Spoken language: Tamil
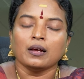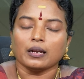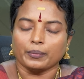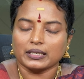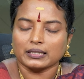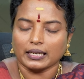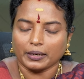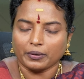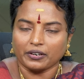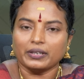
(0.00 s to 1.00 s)
நமக்கு
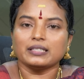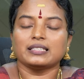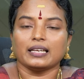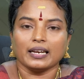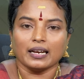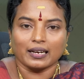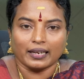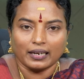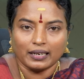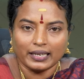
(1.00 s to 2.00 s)
சனி பகவான் சரியாக
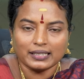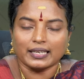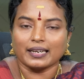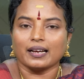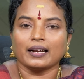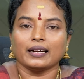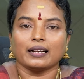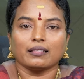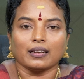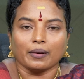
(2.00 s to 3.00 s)
இல்லை சரியான
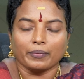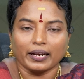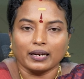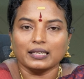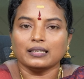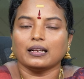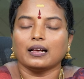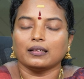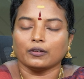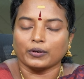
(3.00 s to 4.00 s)
இடத்தில் அமையலை
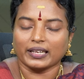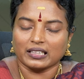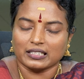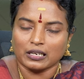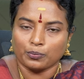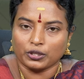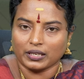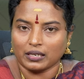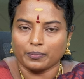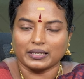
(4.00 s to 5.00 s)
அதனுடைய
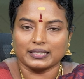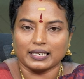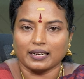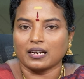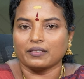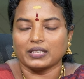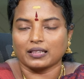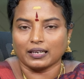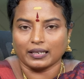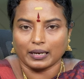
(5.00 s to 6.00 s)
தசாபுத்திகள் நமக்கு சரியான
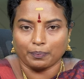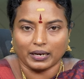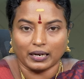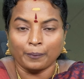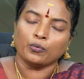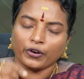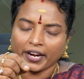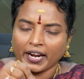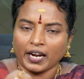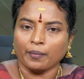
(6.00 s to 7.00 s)
விதத்தில் ஏற்படலை
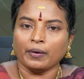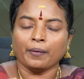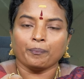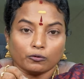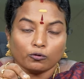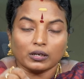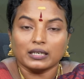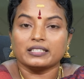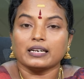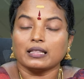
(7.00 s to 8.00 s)
முக்கியமாக
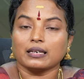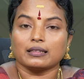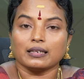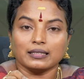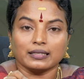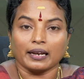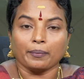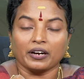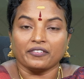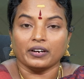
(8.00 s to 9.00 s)
உங்கள் ஜாதகத்தில் சனி
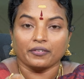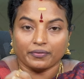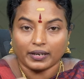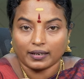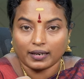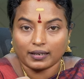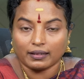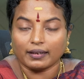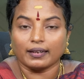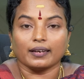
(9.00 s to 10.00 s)
பகவான்
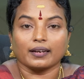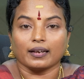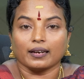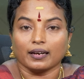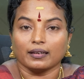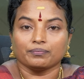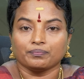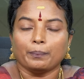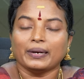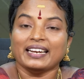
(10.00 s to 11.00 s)
வக்ரகதியில் இருக்காரா
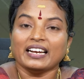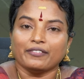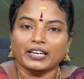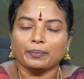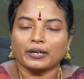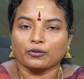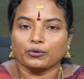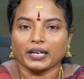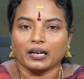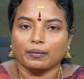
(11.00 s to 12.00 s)
அப்போ நீங்கள்
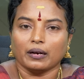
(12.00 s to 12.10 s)
வழிபடக்கூடிய